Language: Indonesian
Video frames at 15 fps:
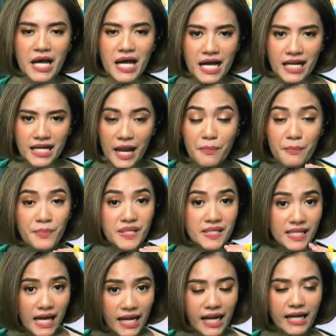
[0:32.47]
Dan
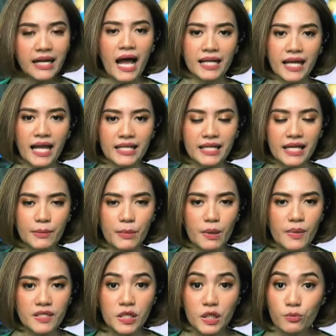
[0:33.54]
besaran harganya
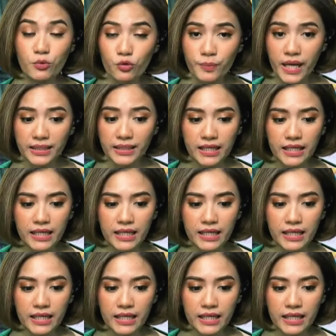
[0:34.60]
Rp15.000 tadi